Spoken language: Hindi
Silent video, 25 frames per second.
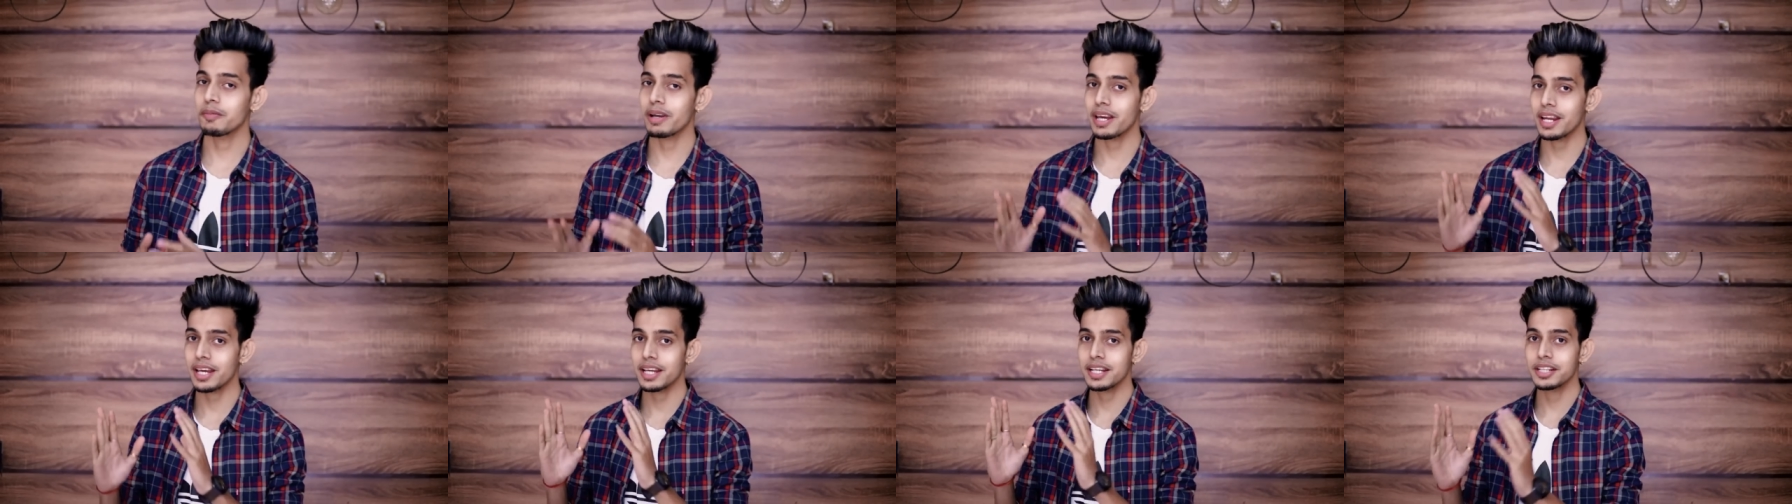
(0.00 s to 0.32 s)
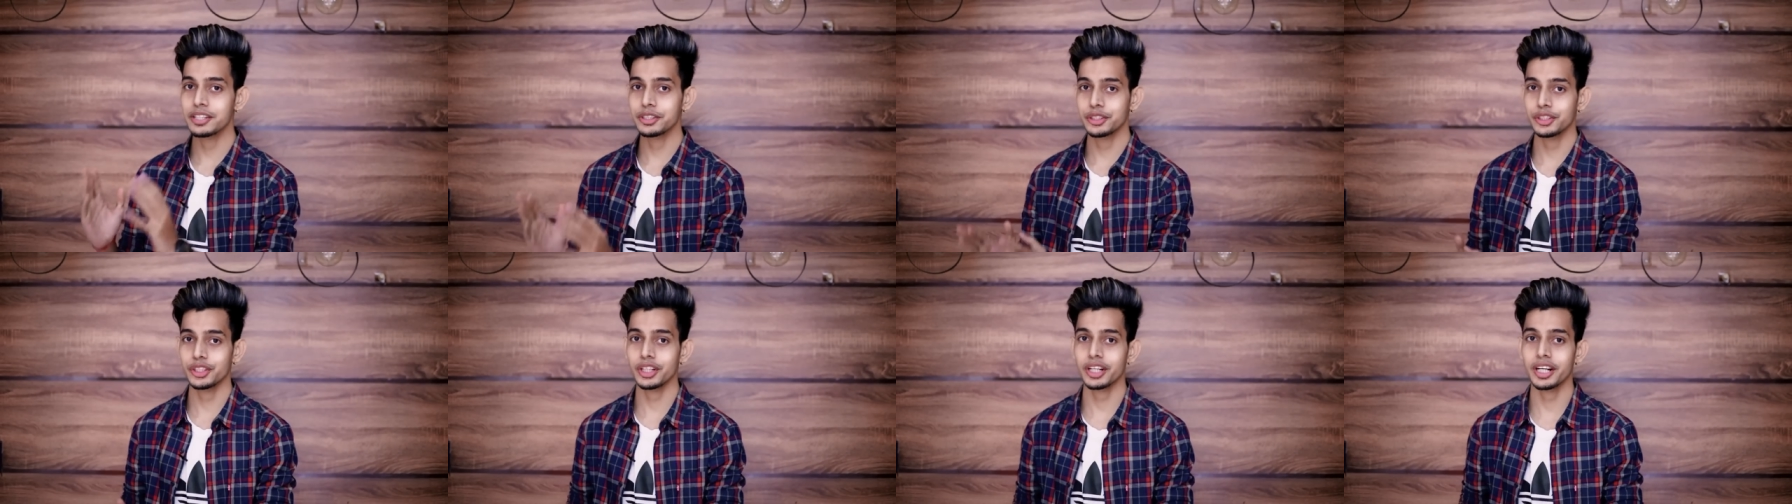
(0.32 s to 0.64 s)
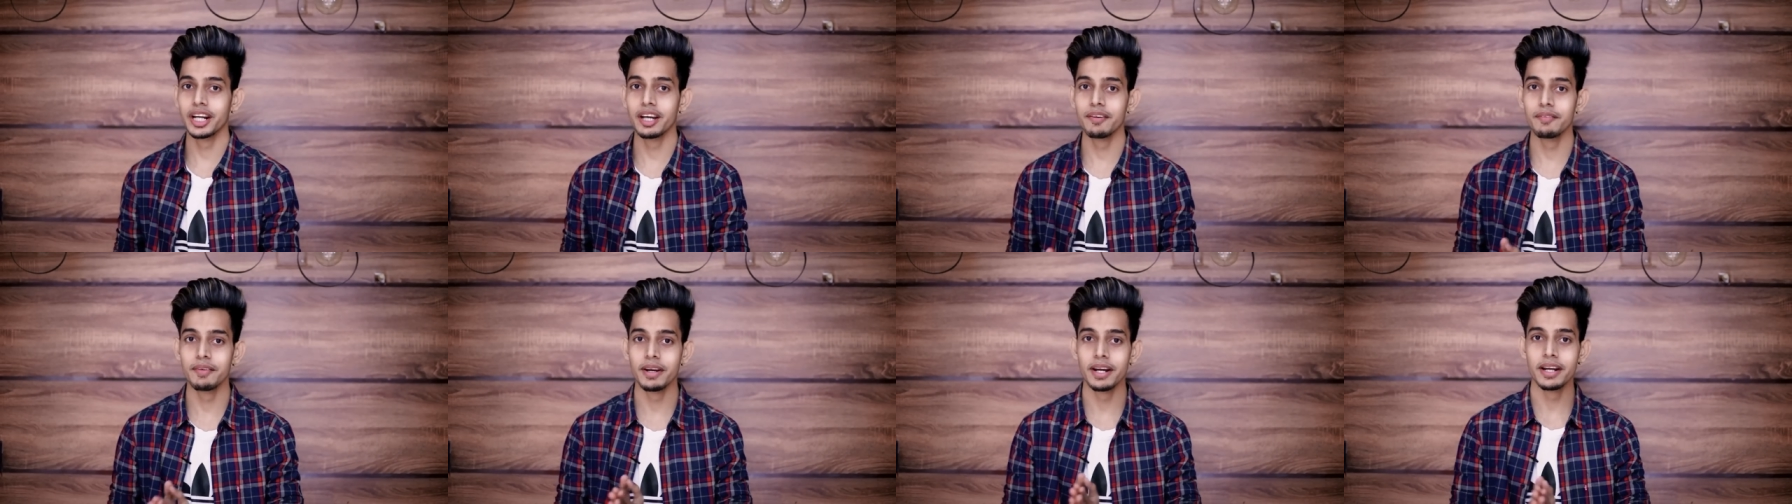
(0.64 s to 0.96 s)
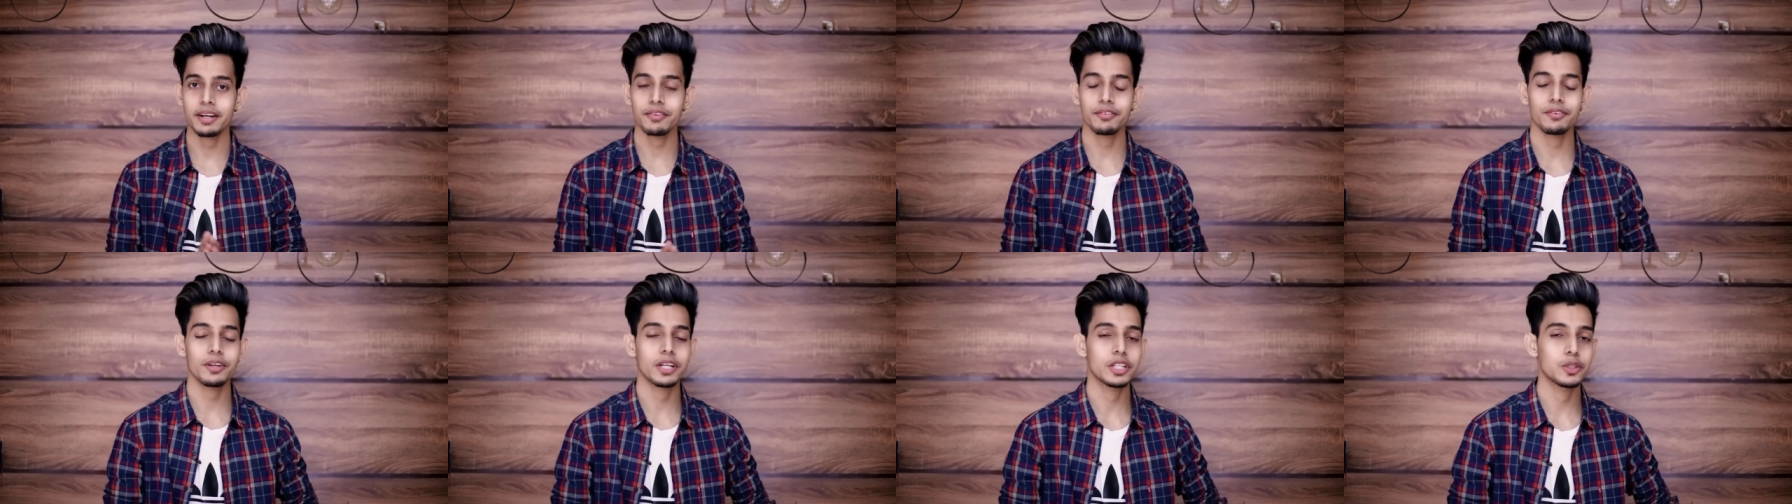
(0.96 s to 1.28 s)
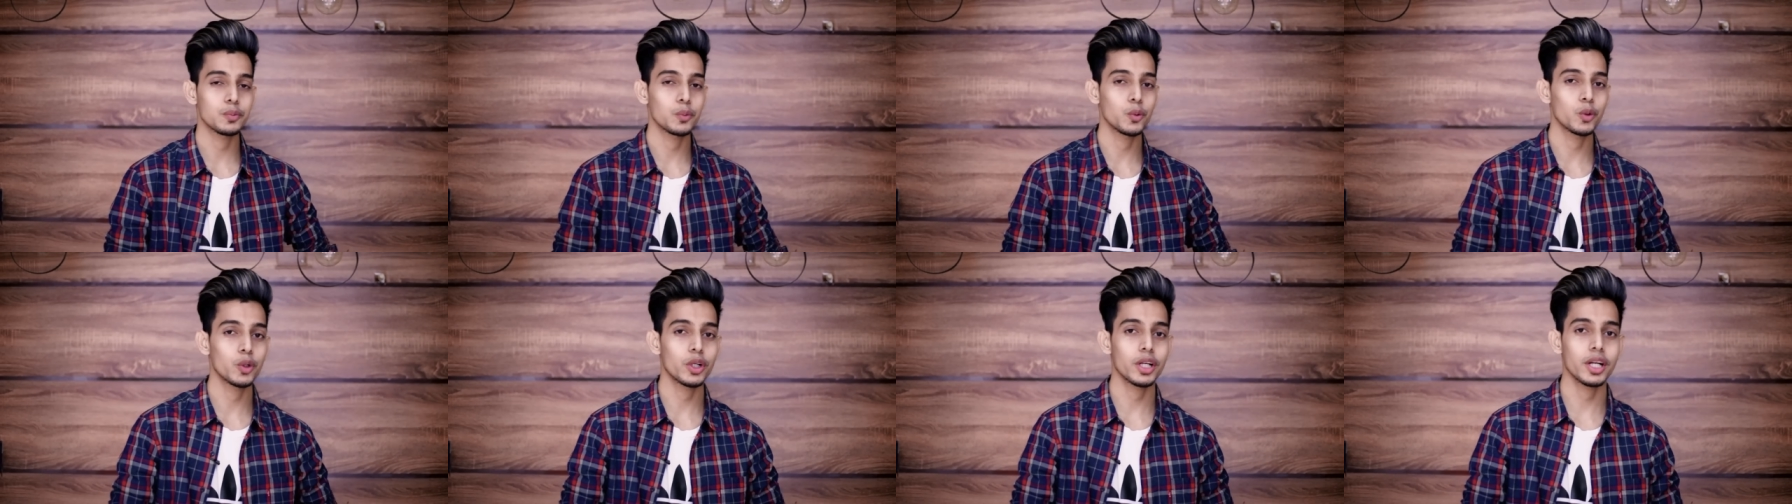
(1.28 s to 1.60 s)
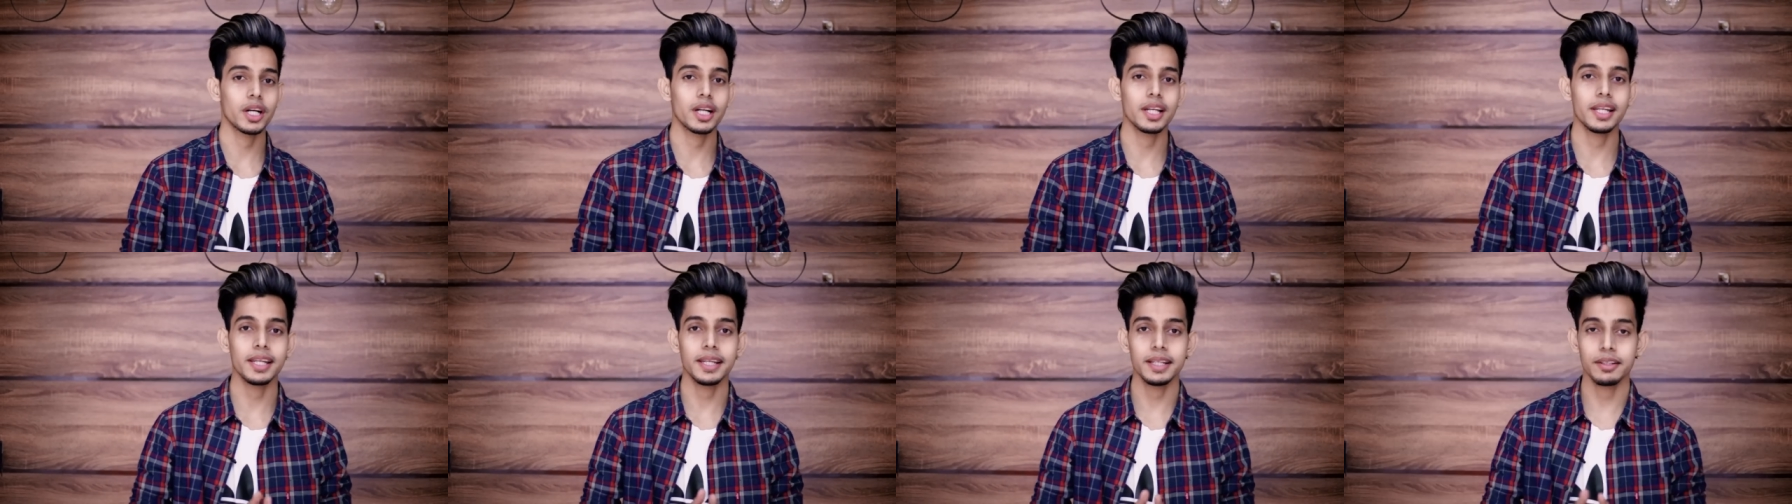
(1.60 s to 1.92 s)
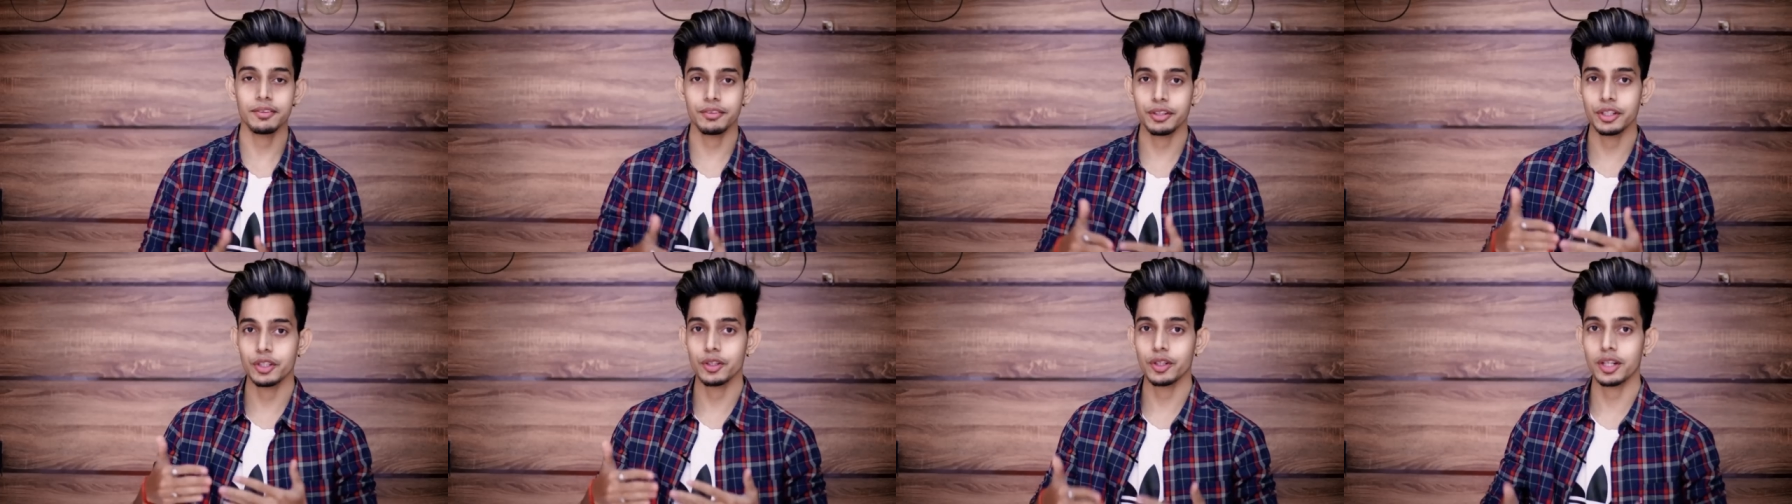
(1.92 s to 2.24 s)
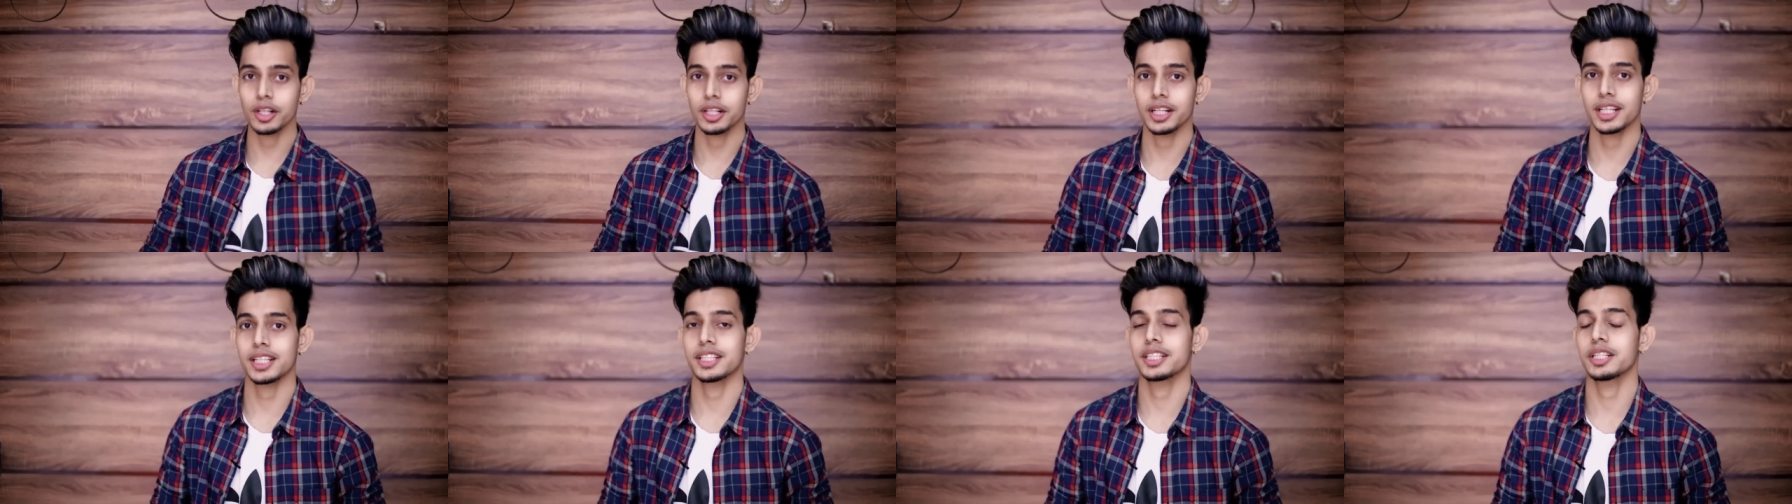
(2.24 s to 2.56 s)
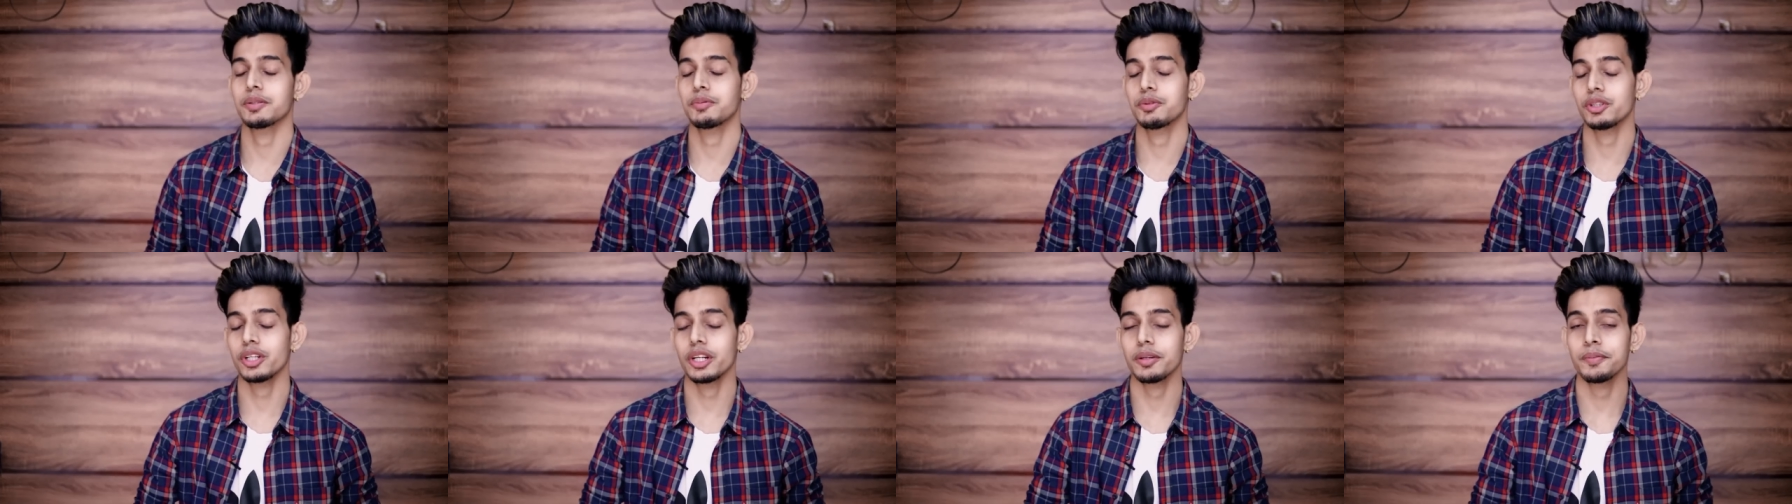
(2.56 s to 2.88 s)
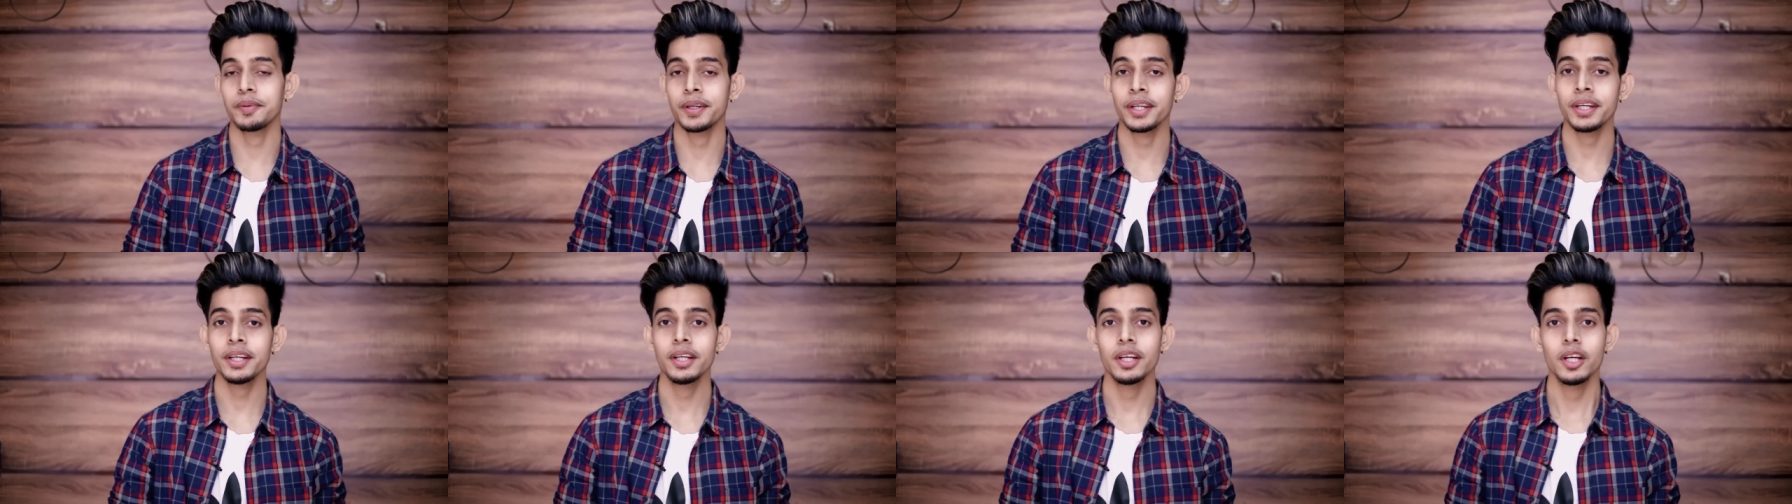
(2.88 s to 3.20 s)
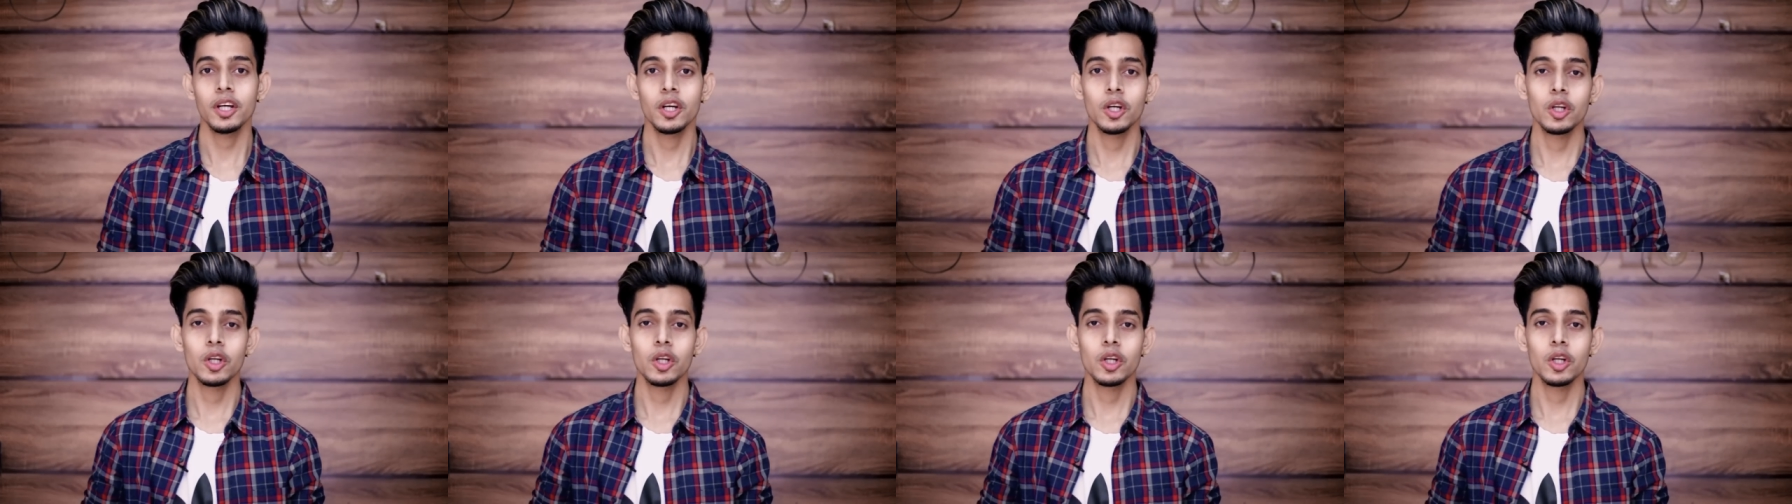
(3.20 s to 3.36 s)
मेरा इंस्टाग्राम एंड फेसबुक का लिंक वीडियो के डिस्क्रिप्शन में